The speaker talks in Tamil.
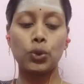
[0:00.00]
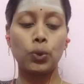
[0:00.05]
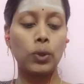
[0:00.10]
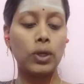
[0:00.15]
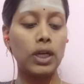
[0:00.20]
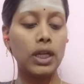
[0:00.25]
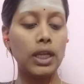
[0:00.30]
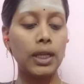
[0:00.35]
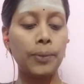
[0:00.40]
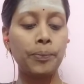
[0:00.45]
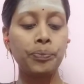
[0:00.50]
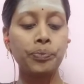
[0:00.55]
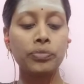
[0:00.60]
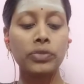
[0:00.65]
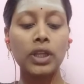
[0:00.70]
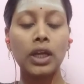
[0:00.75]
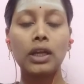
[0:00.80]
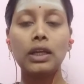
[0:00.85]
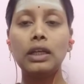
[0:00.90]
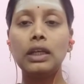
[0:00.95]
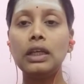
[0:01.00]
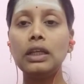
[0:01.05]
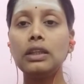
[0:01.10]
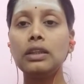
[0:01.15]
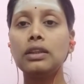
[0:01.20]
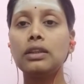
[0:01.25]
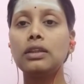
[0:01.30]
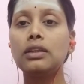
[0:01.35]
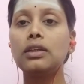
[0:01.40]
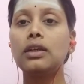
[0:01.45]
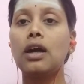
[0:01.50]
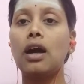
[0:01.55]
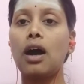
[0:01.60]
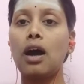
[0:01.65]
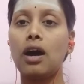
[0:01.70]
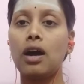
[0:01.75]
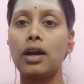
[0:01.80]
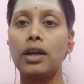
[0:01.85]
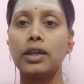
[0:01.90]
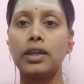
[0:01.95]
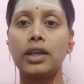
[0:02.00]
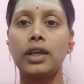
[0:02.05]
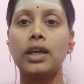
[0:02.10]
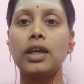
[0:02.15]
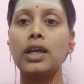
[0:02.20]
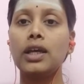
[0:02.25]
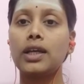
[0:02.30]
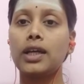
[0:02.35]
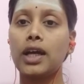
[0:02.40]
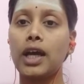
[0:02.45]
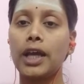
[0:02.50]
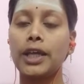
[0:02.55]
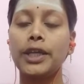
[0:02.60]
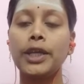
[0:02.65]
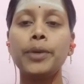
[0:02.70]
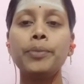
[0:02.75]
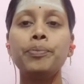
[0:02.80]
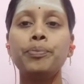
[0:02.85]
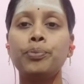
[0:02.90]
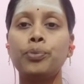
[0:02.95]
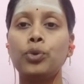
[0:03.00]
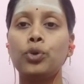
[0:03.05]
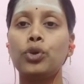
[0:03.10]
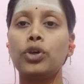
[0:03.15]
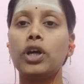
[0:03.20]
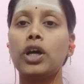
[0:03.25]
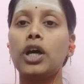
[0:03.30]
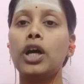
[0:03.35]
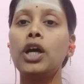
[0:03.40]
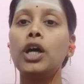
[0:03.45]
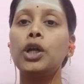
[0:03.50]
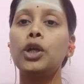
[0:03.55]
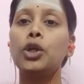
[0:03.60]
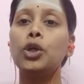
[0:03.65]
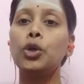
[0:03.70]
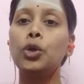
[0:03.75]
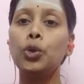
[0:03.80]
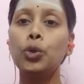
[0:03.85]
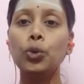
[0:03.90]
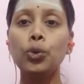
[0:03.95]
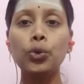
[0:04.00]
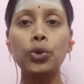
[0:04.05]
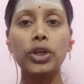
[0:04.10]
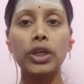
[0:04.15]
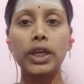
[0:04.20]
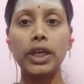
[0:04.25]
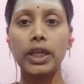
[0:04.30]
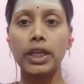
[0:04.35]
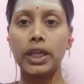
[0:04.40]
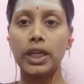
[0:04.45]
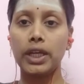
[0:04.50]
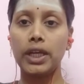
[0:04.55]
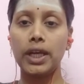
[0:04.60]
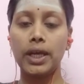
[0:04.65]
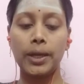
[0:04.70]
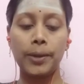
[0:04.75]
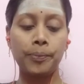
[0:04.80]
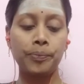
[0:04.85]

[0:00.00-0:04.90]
சொல்லி நீத்து ஆய கயம்புக நூக்கியிட